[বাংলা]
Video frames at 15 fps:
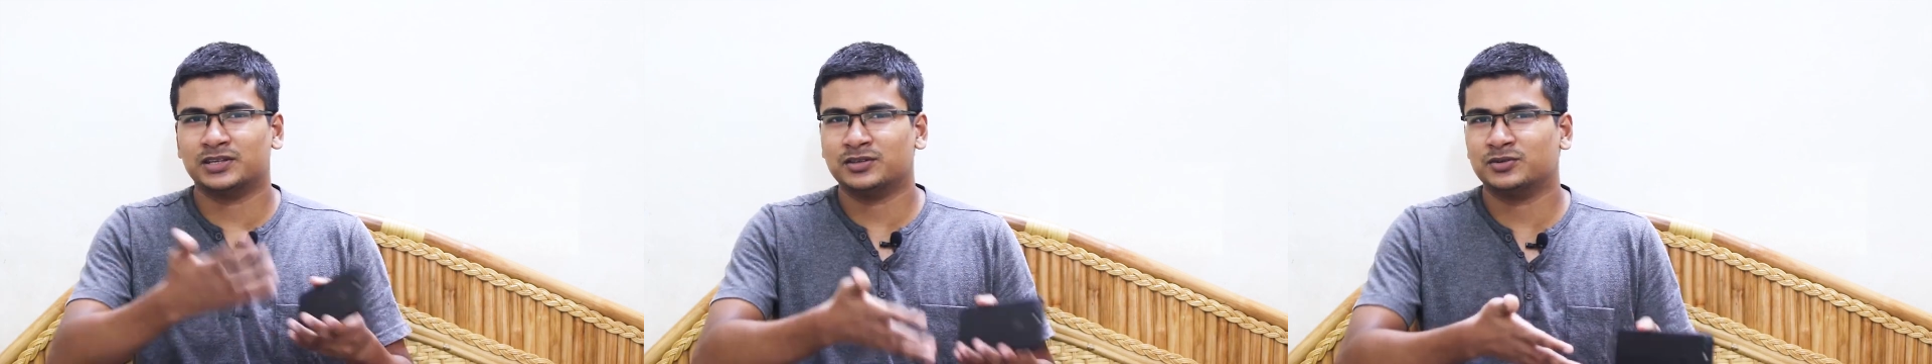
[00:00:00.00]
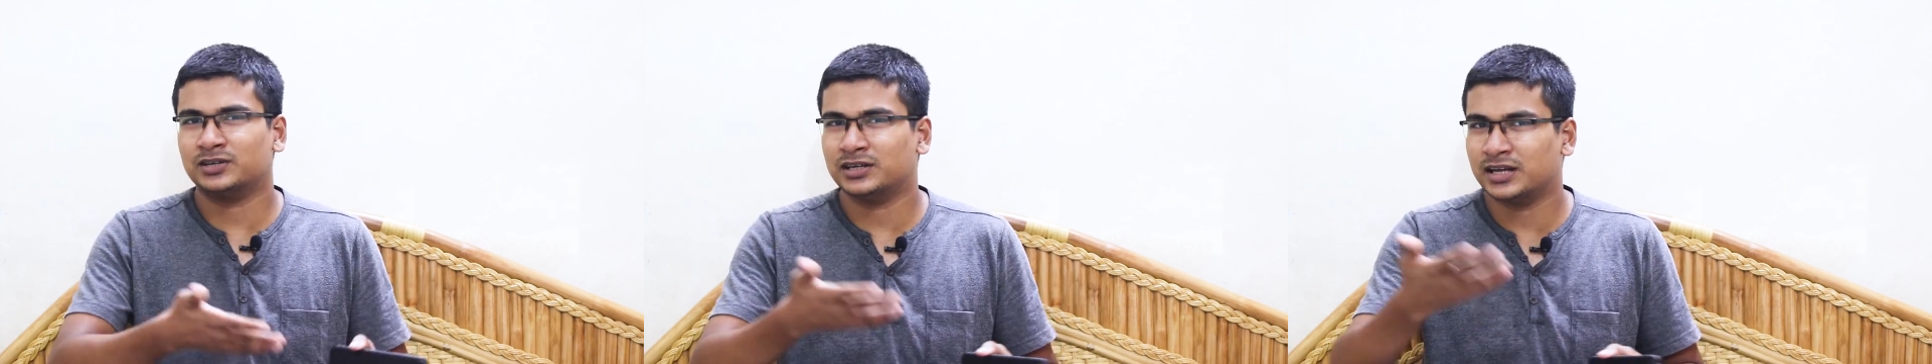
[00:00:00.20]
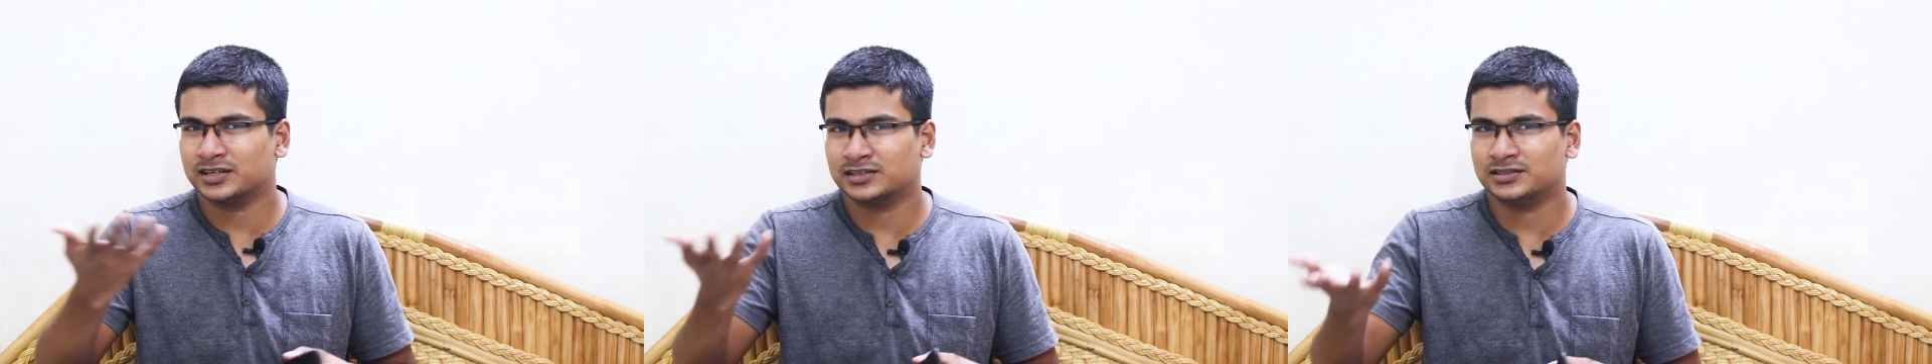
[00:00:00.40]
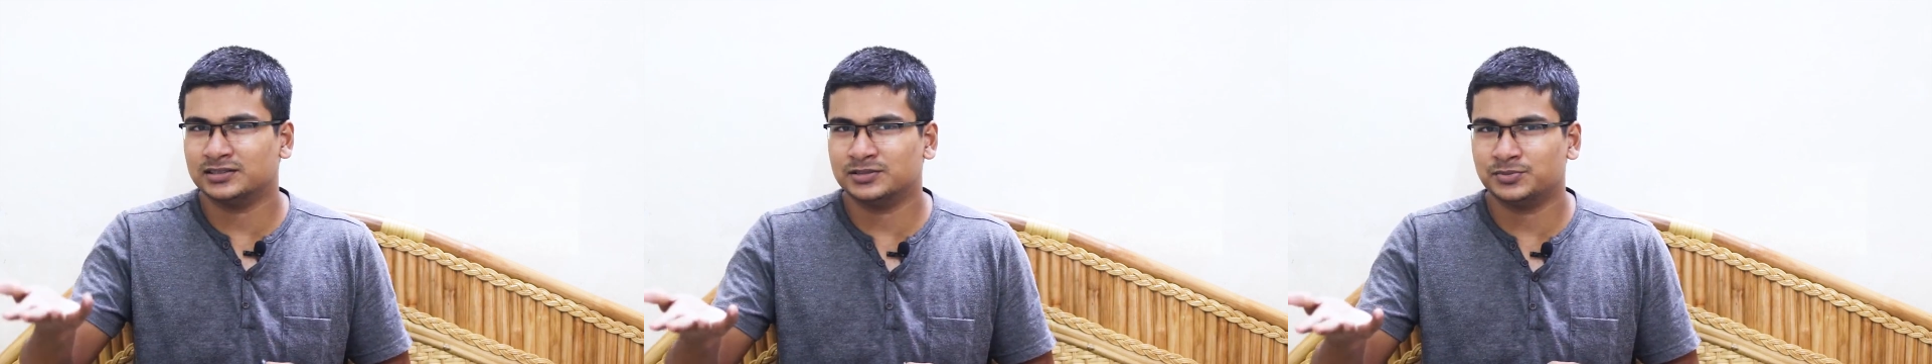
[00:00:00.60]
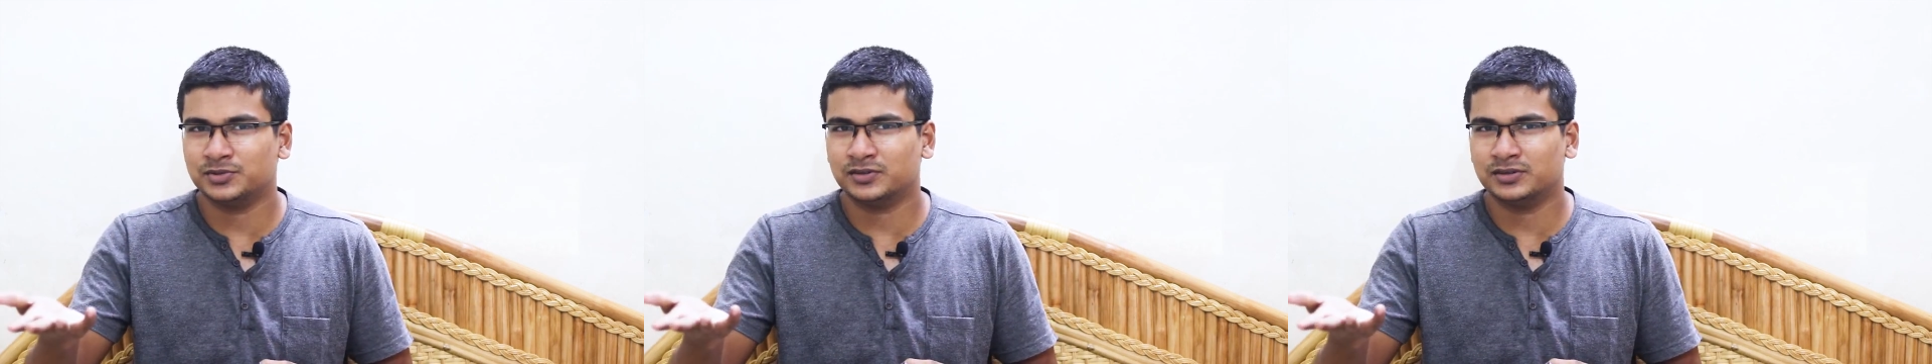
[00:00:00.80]
সেল করে আরেকটা
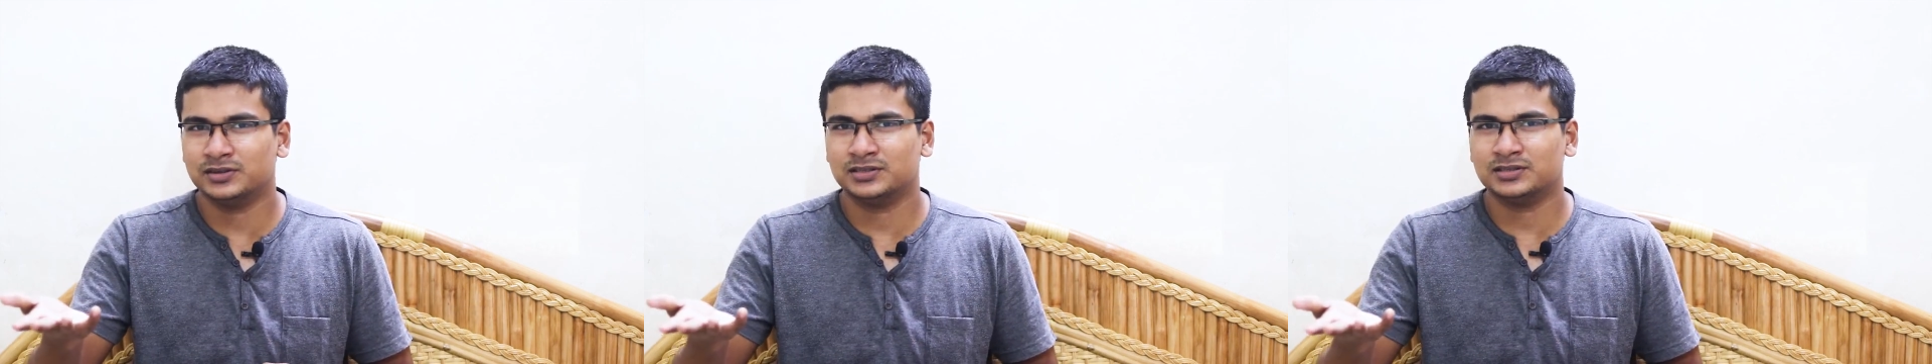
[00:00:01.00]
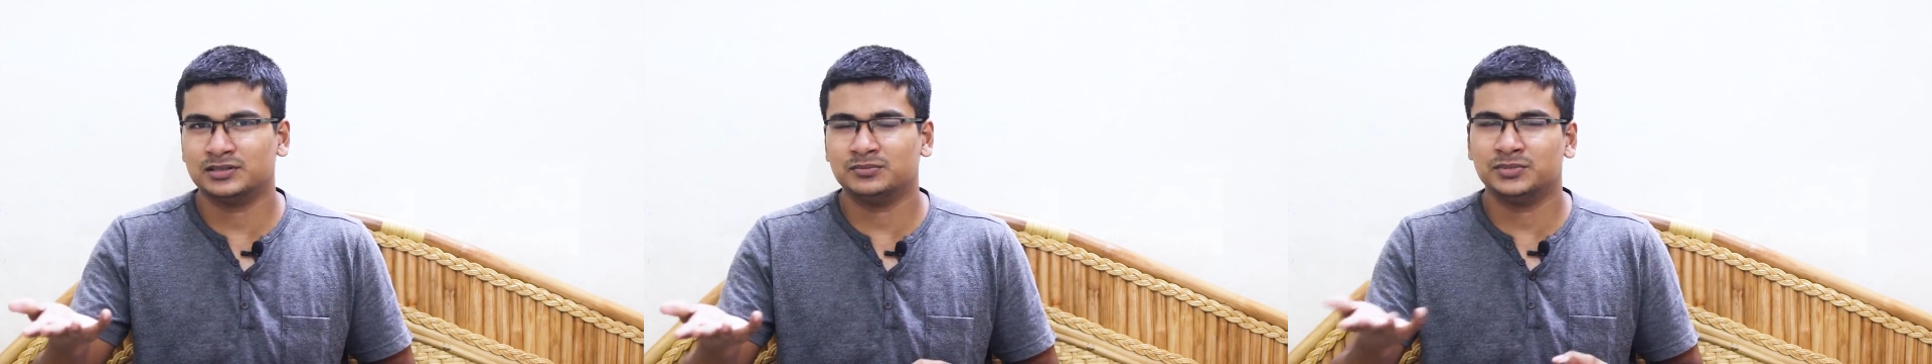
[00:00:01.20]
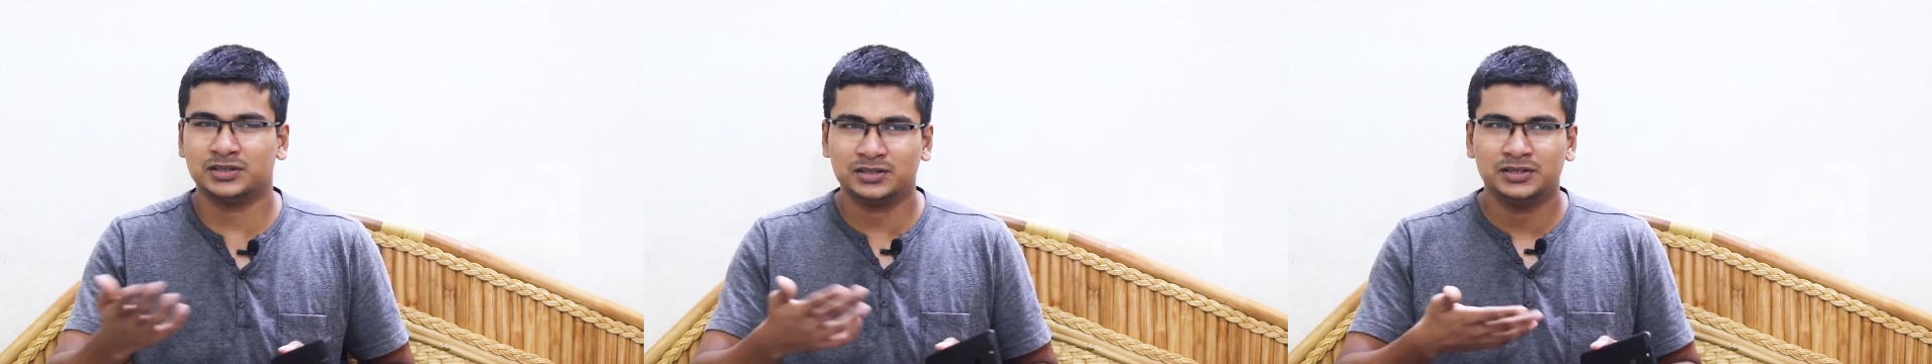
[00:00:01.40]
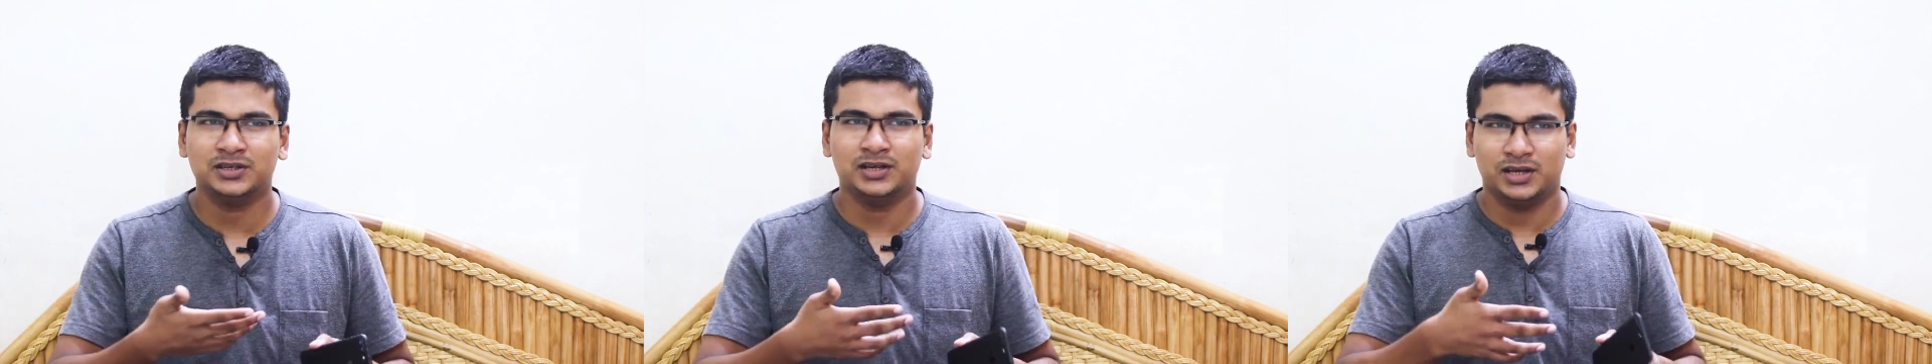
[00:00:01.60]
জিপিও কিনতেছেন বাট